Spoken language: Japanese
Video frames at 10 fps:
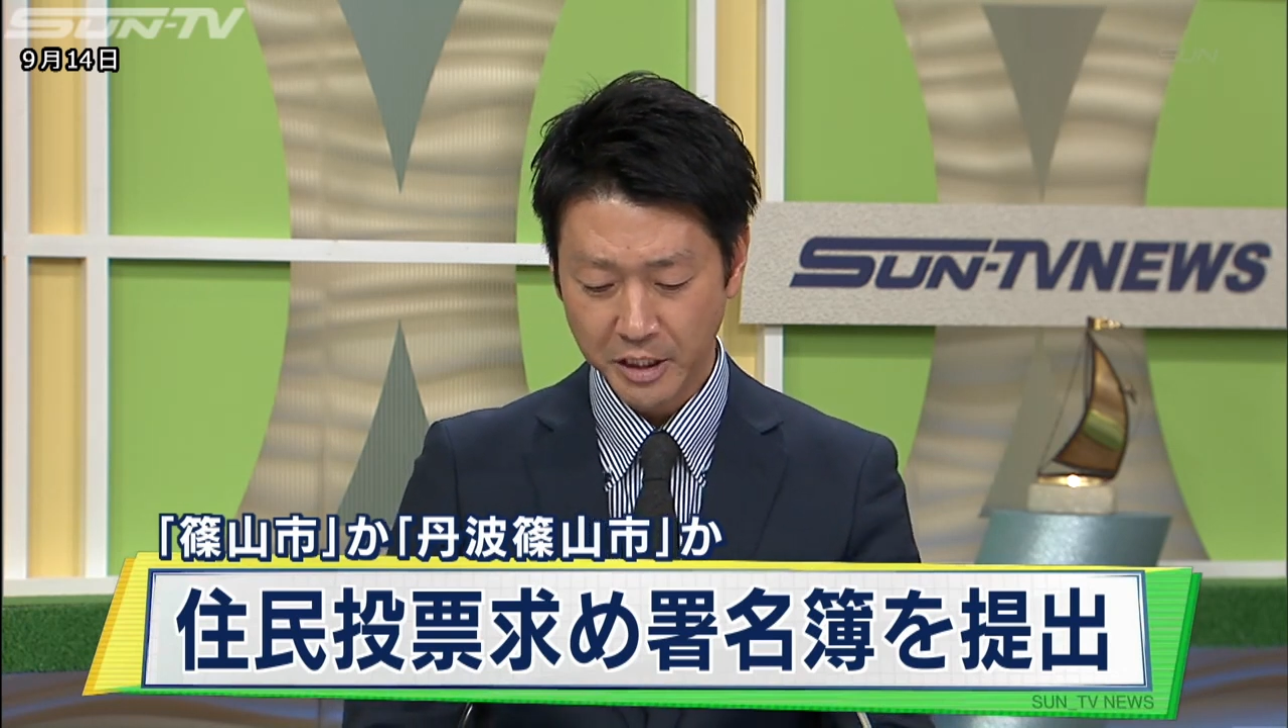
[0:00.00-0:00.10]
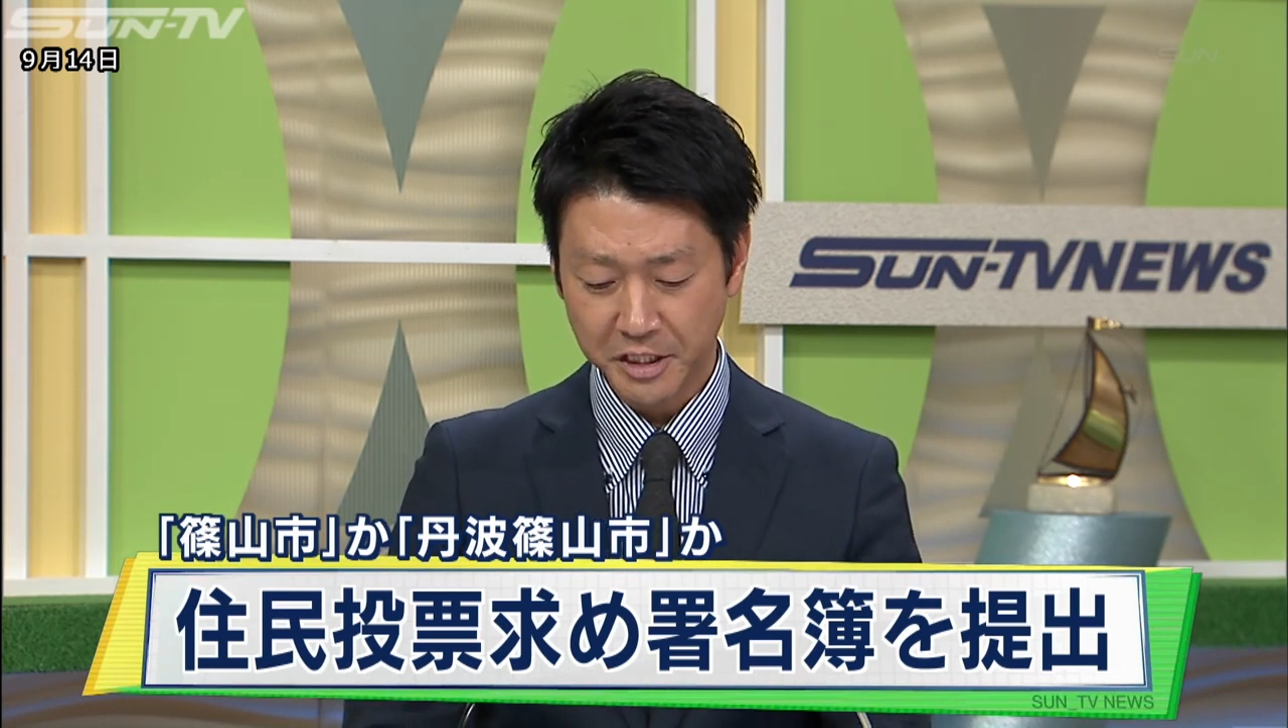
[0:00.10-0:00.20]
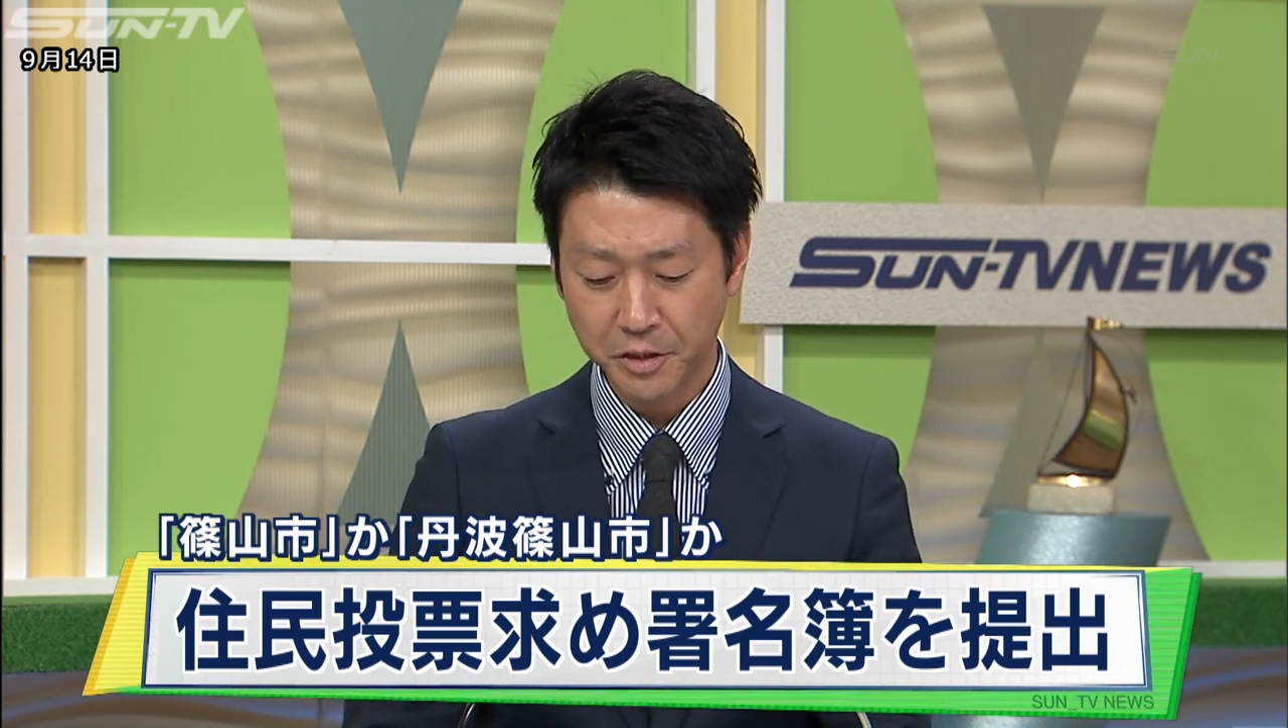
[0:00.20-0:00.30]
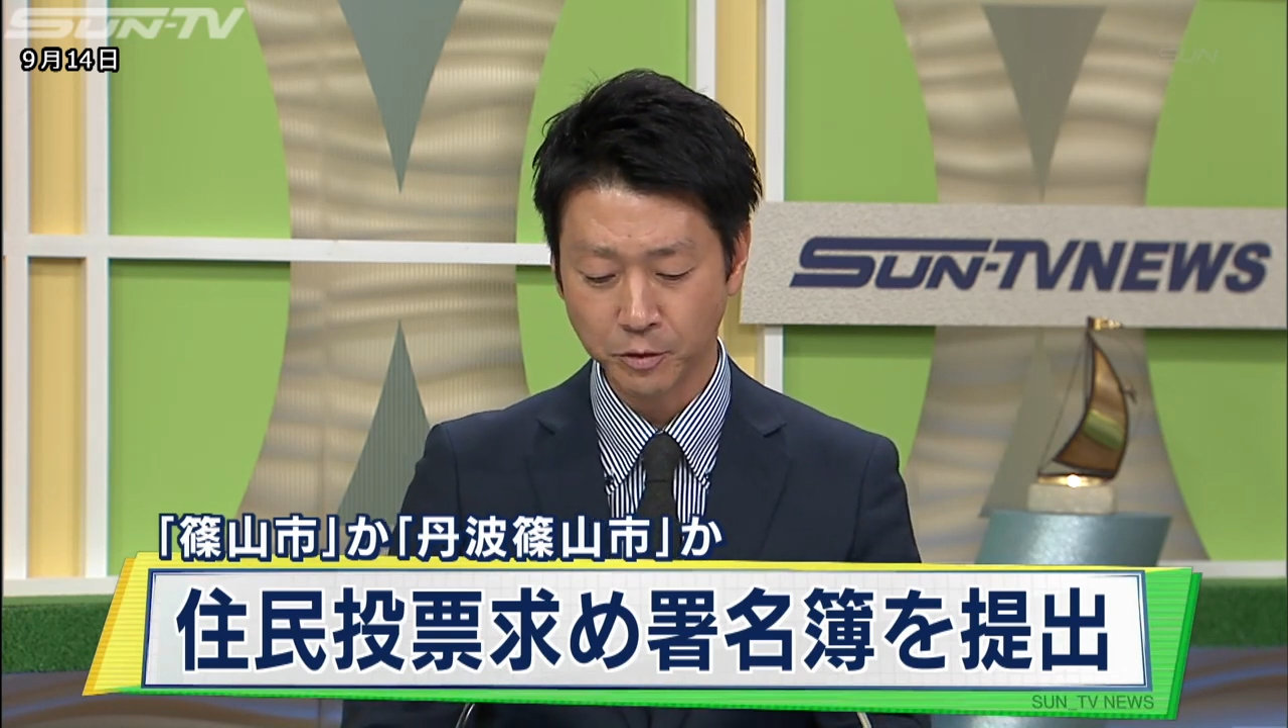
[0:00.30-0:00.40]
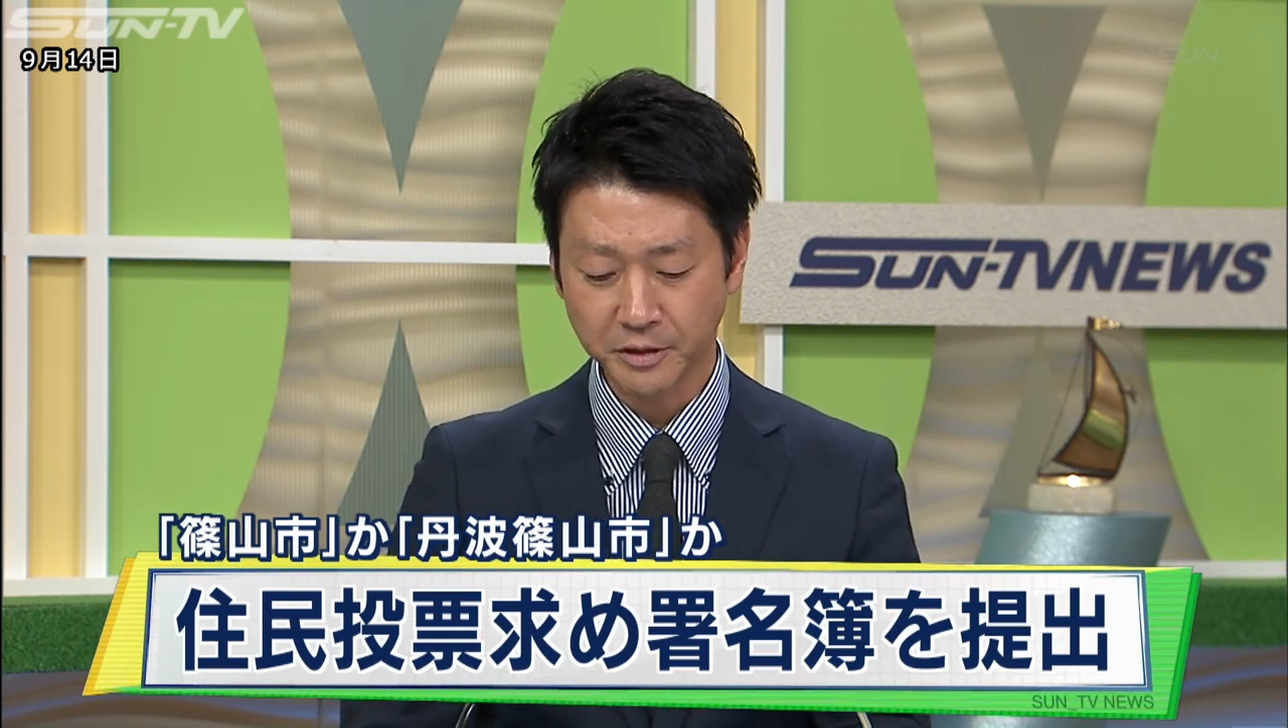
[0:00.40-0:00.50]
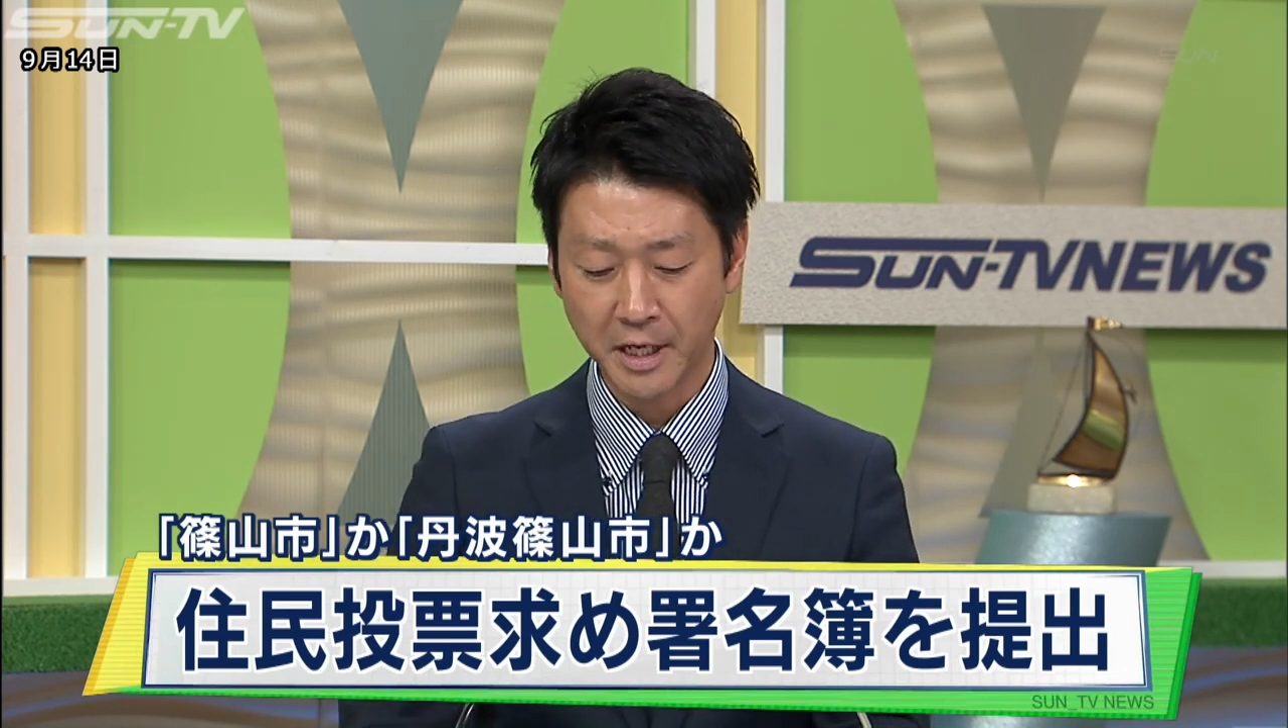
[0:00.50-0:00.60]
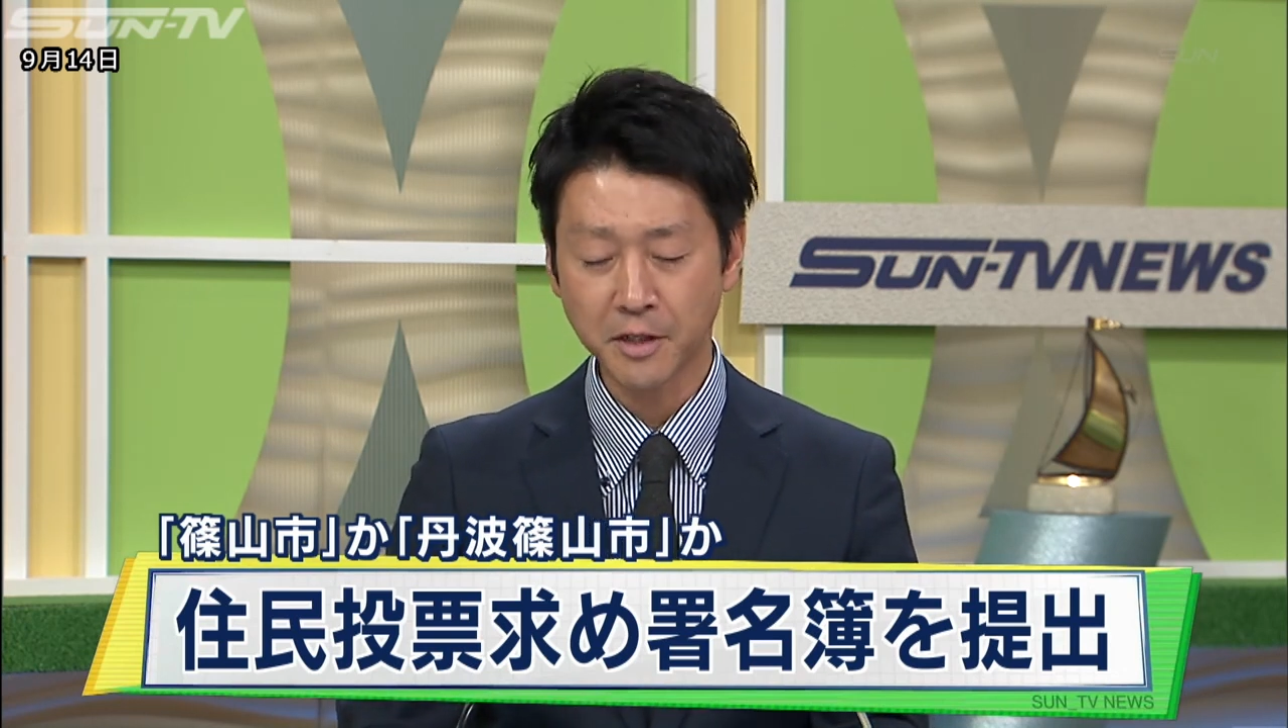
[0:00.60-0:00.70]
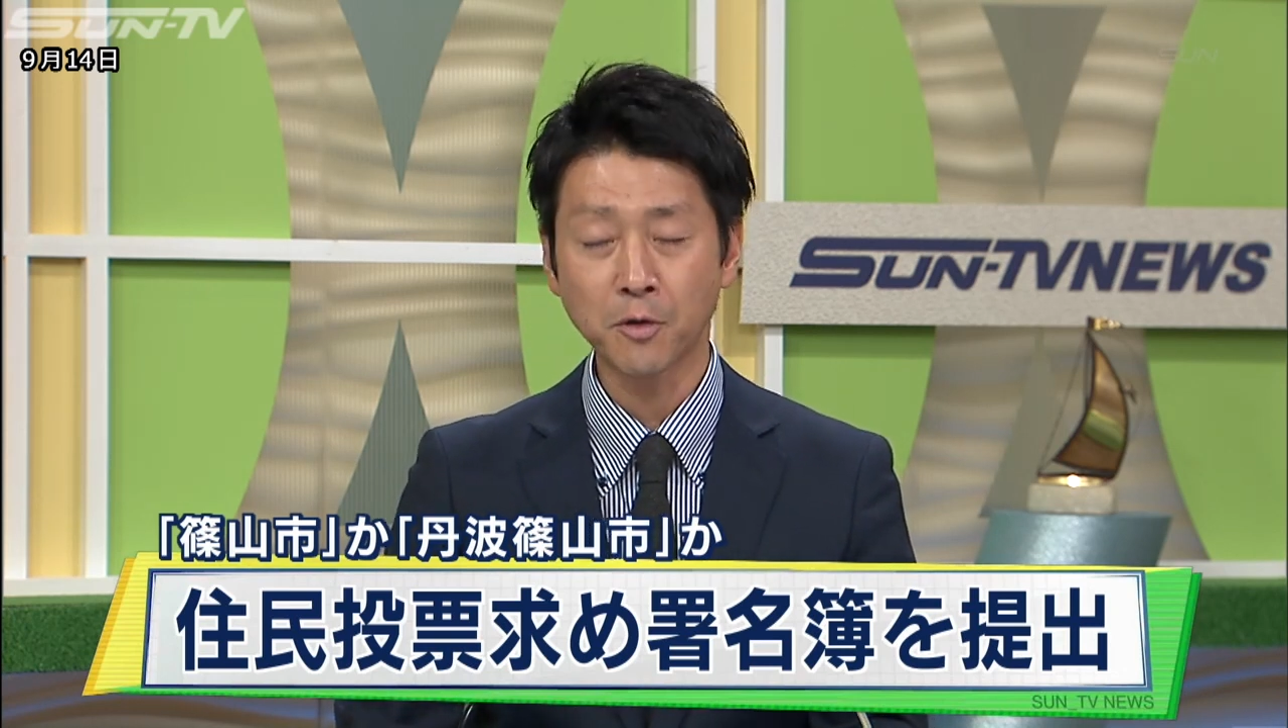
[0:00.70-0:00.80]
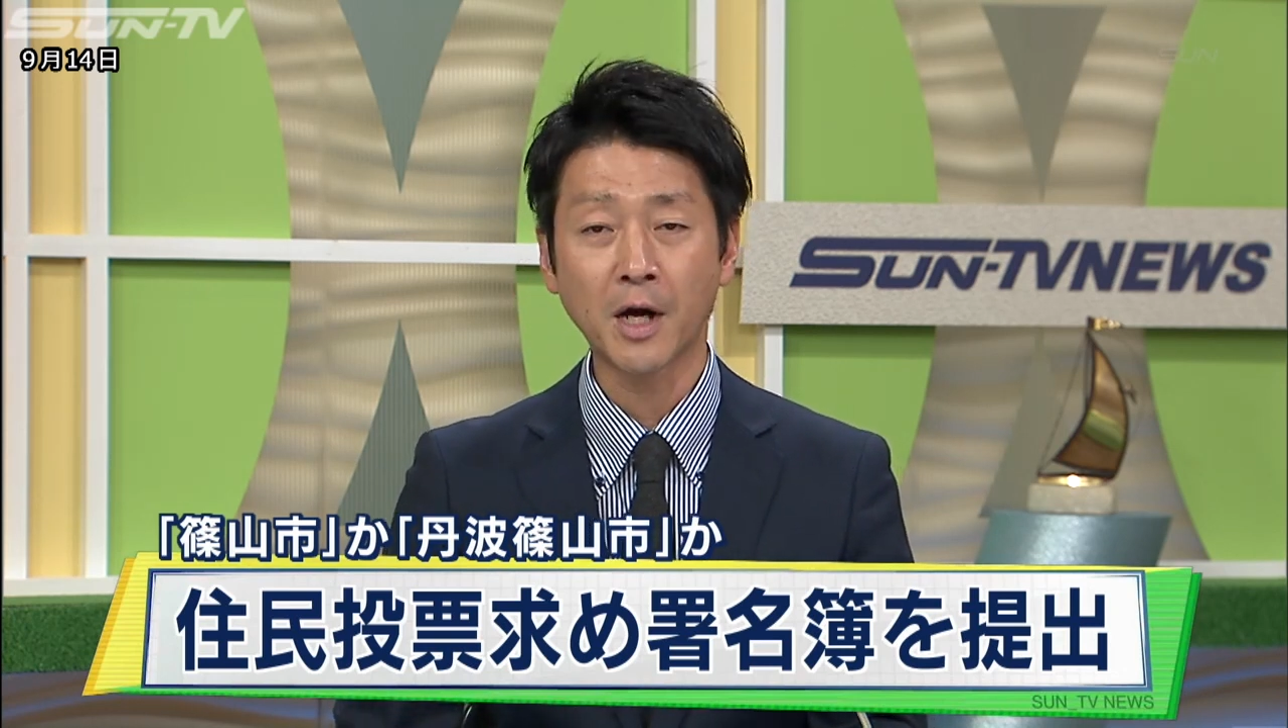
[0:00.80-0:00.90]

市の選